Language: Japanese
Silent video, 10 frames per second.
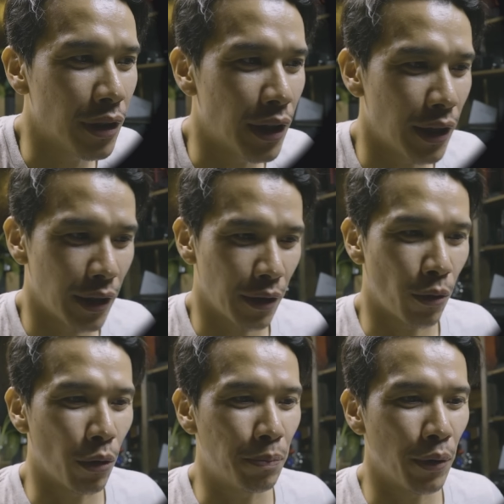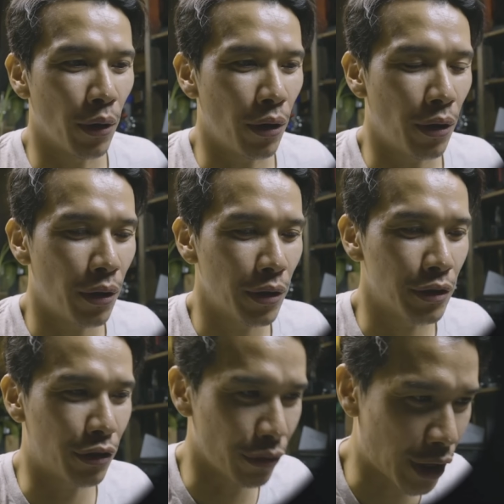えー、GoPro
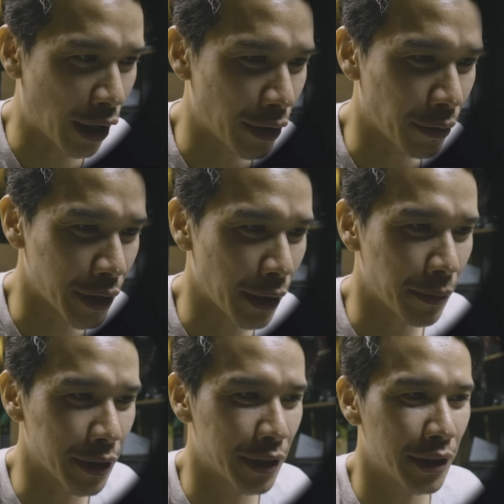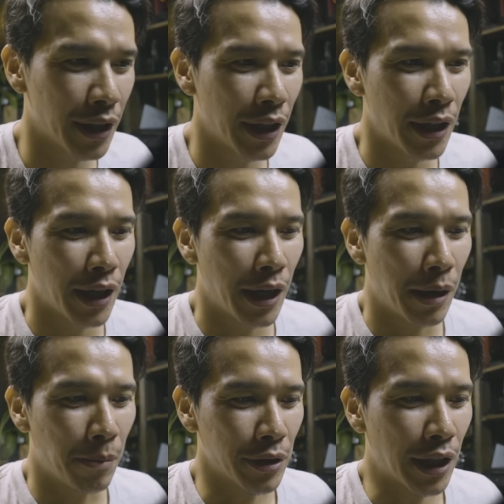じゅうさんでございます。
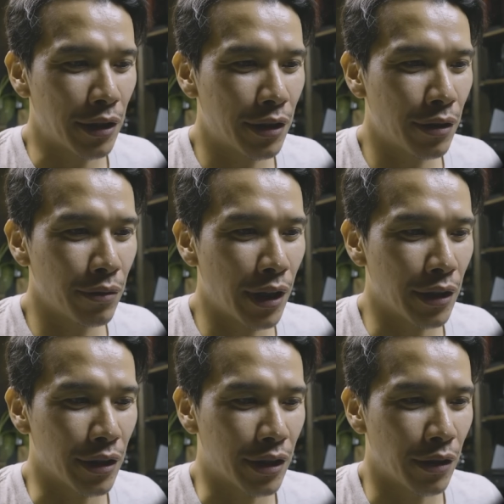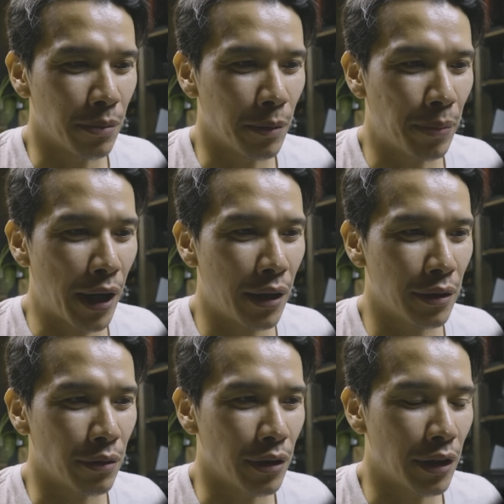まあ、早速なんですけども、
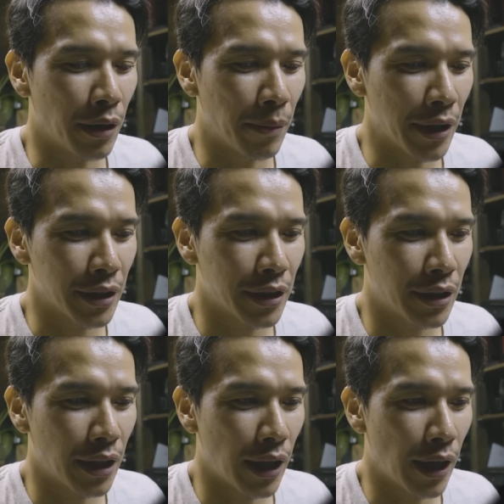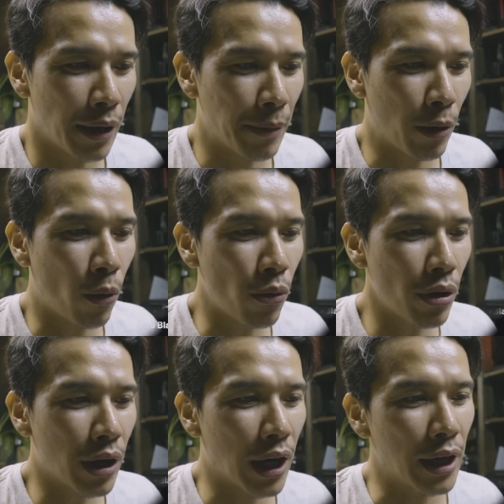バーンと出てまして、まあ、
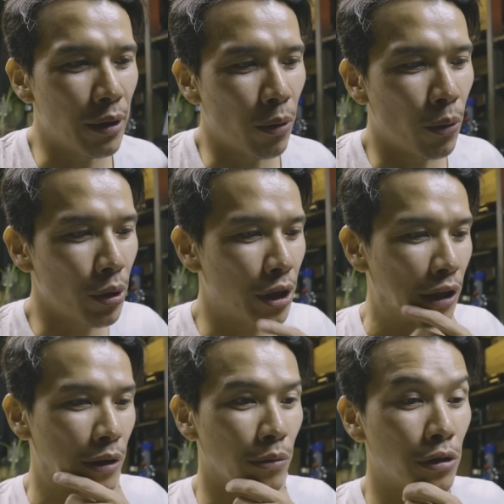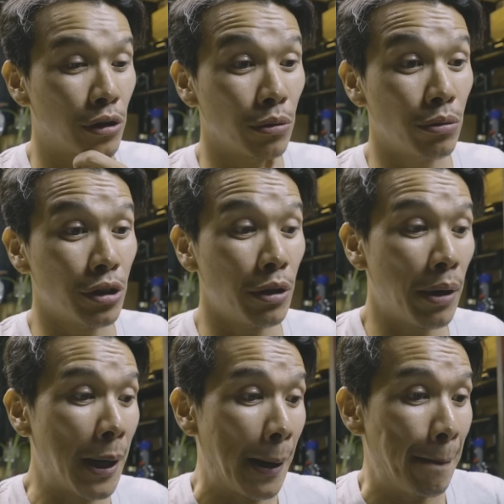今回の大きな特徴として
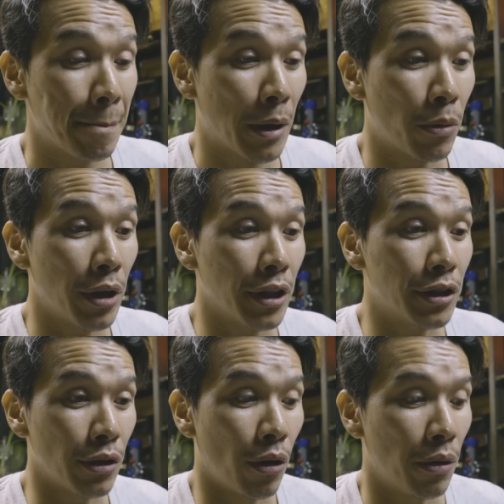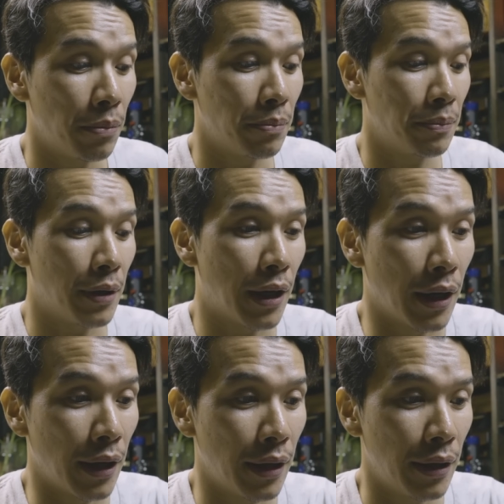は、これですよ。
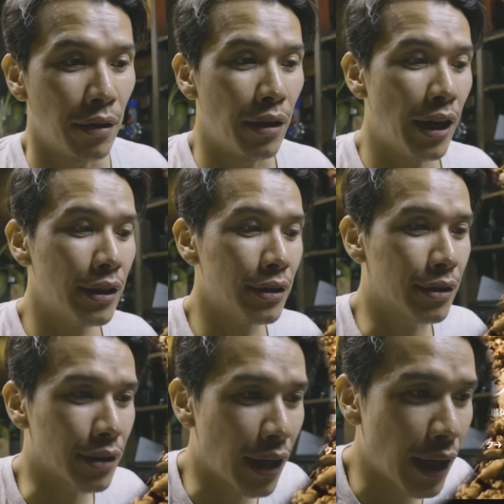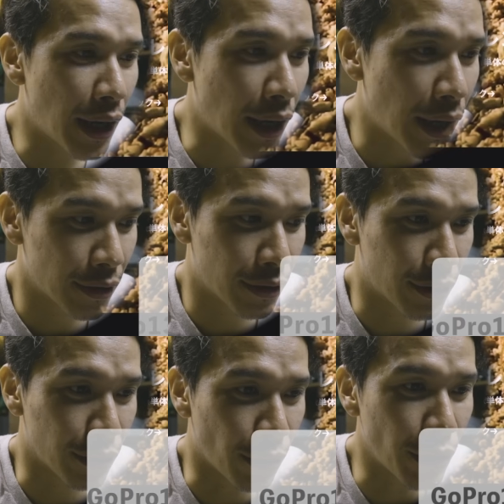はい。レンズがすご